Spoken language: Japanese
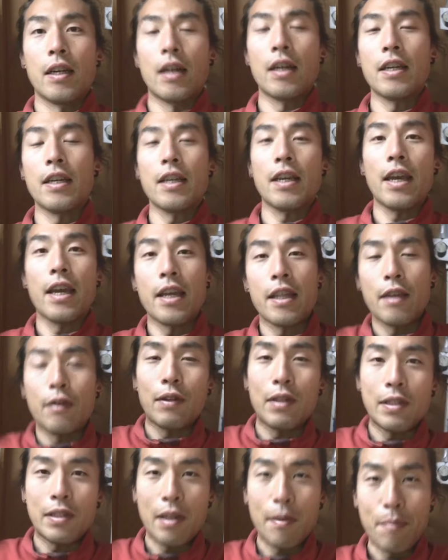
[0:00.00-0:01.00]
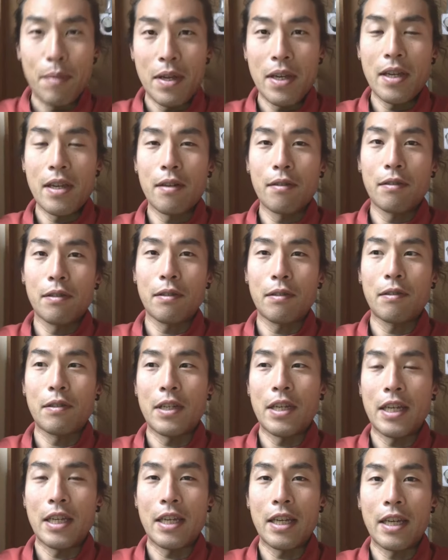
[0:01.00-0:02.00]
はい、えー、ではですね、ビール作
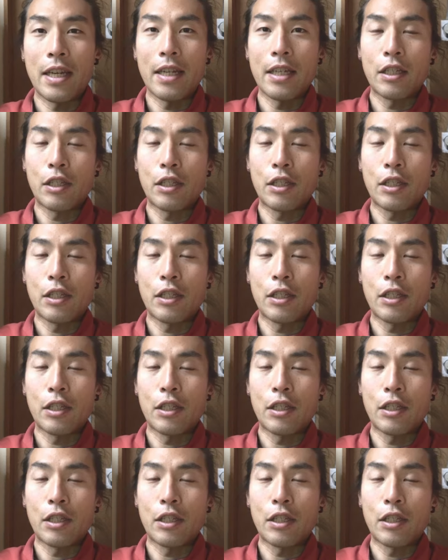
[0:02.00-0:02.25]
り、えー、